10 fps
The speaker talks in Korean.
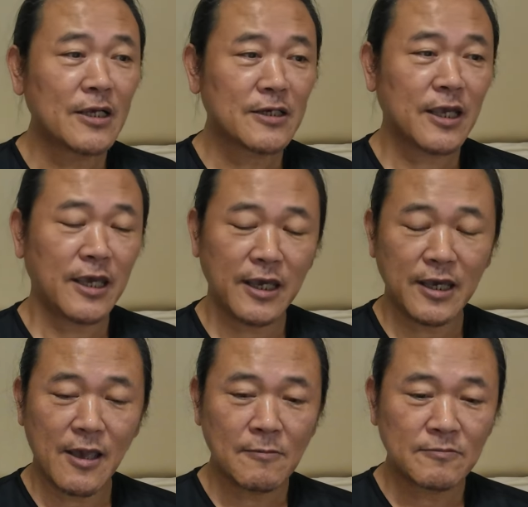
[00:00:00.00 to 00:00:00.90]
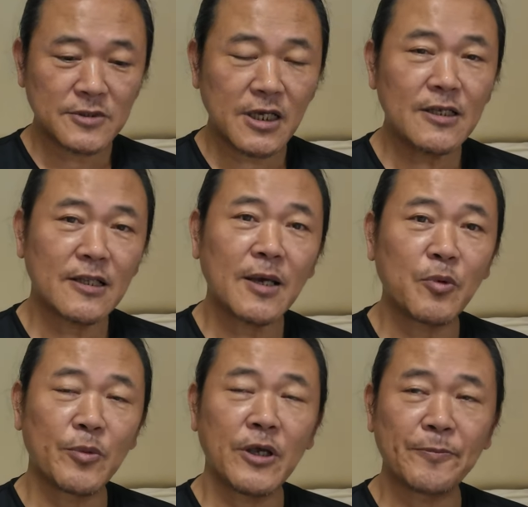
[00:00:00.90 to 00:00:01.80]
그게 책을 읽다
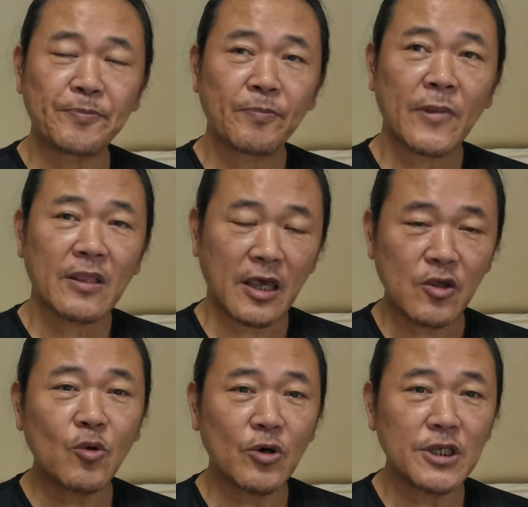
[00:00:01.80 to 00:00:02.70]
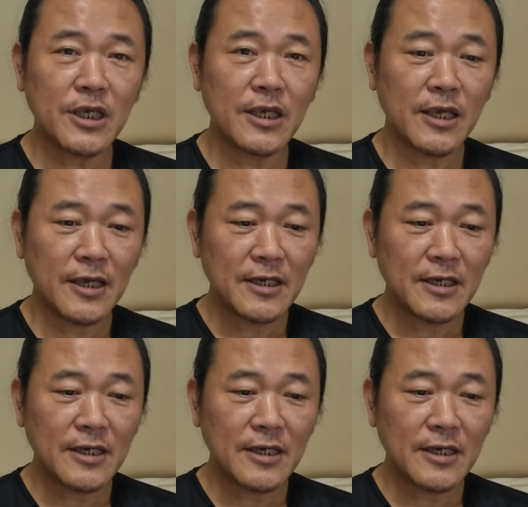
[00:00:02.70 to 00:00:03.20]
보면 다섯 권이